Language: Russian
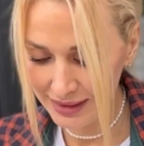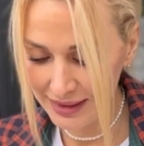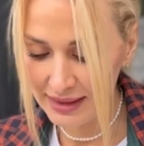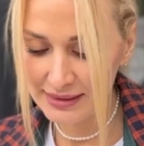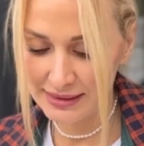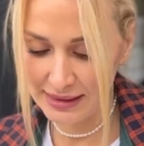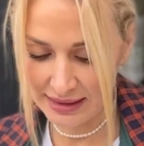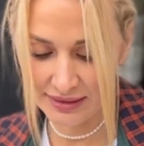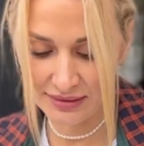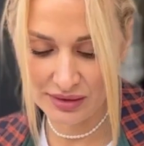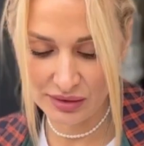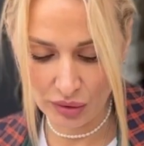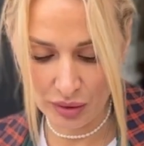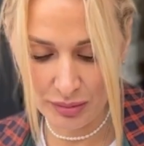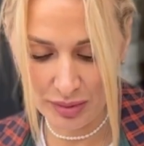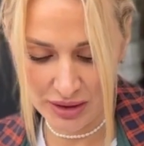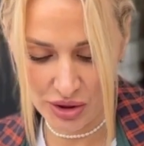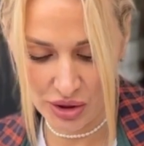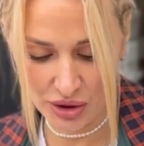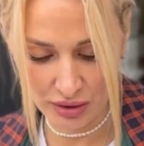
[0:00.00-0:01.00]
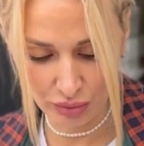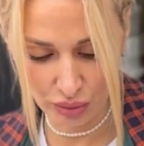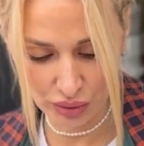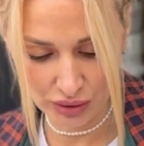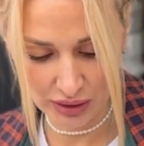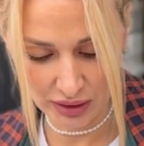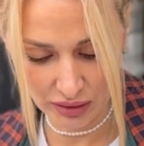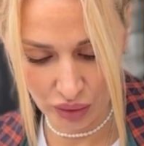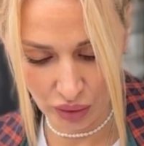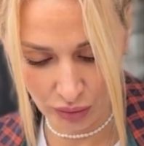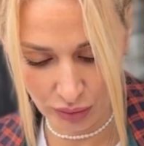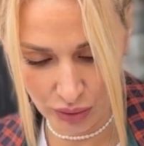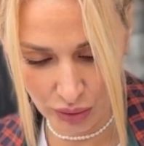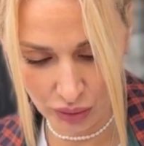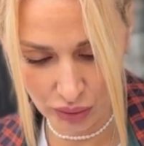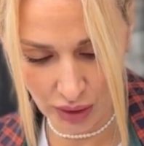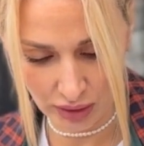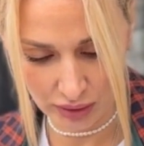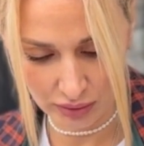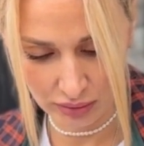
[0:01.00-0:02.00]
Скорее всего, опять же, это будет одно
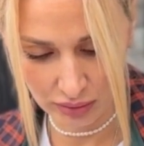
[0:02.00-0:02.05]
блюдо.